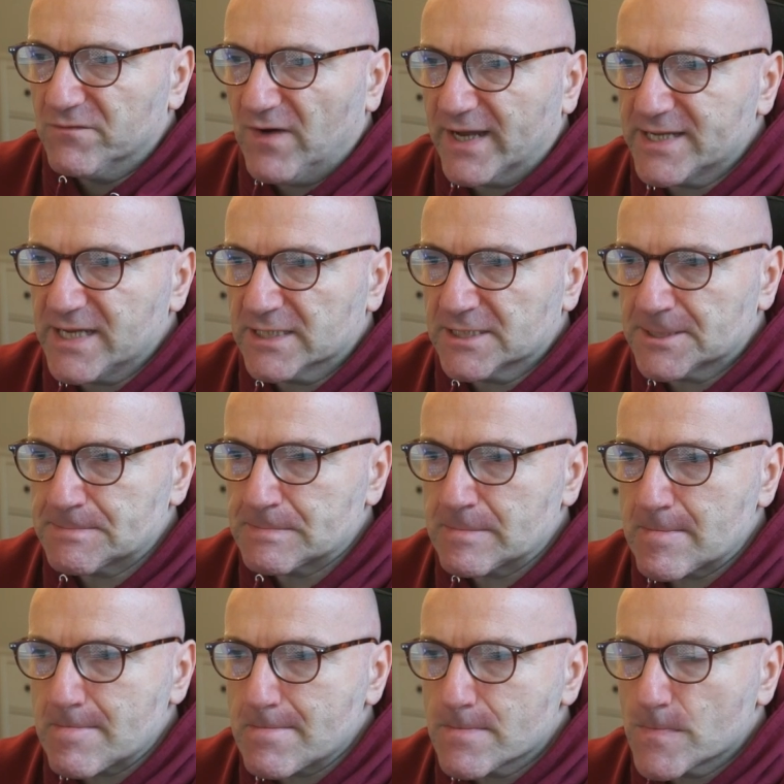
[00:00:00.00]

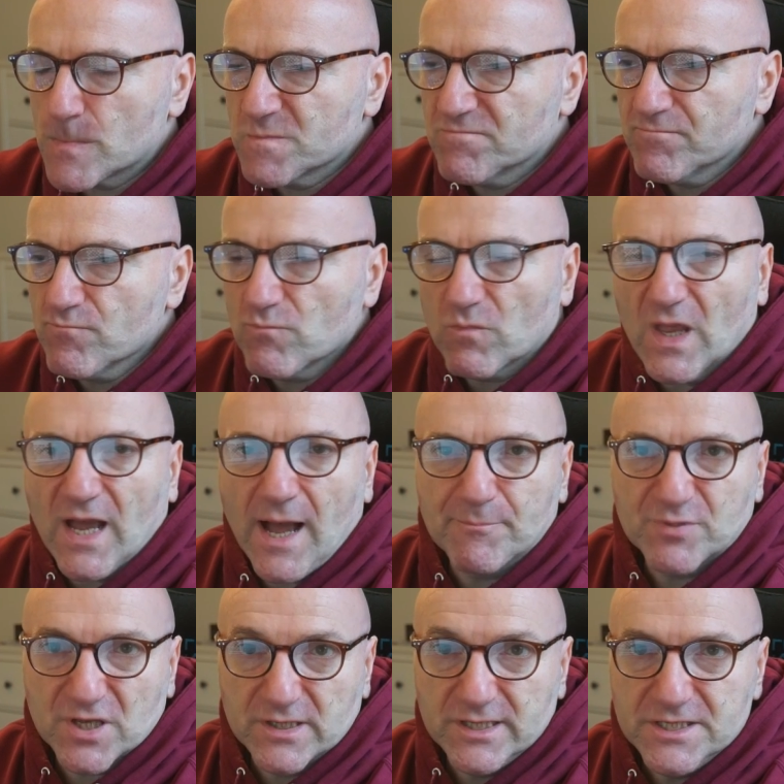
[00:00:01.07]
Varianten
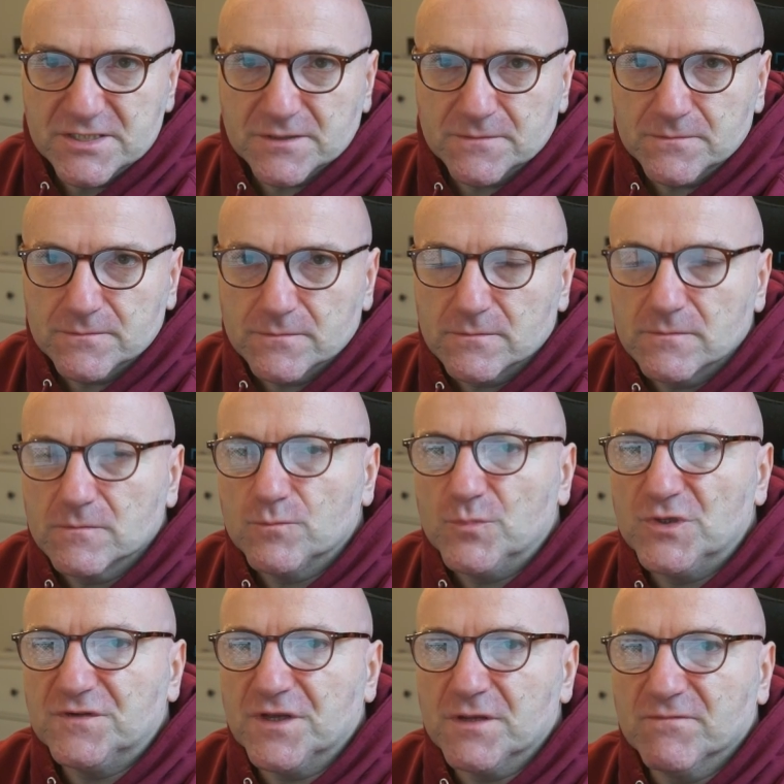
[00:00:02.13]
abgeglichen
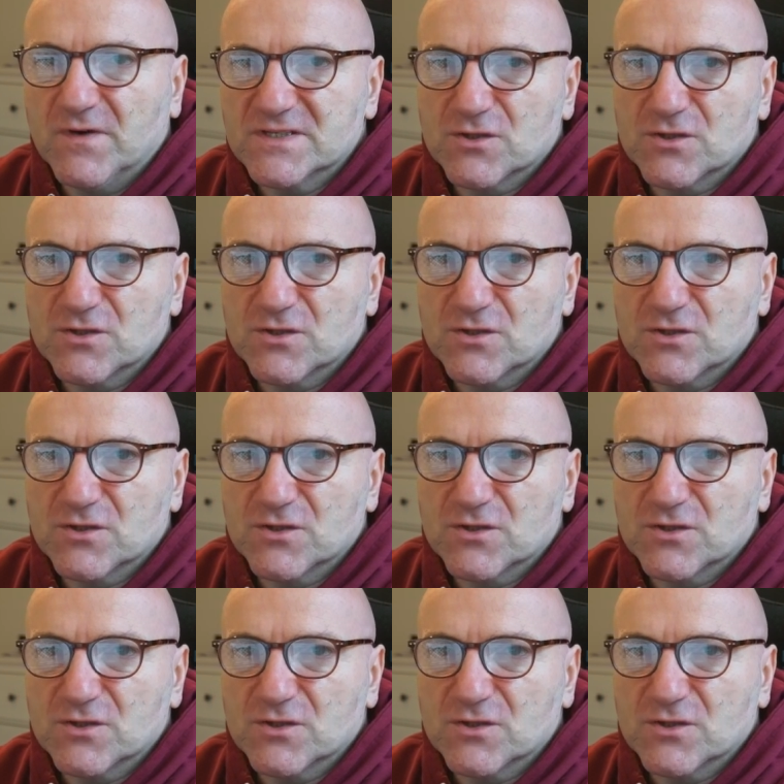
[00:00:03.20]
mit dem,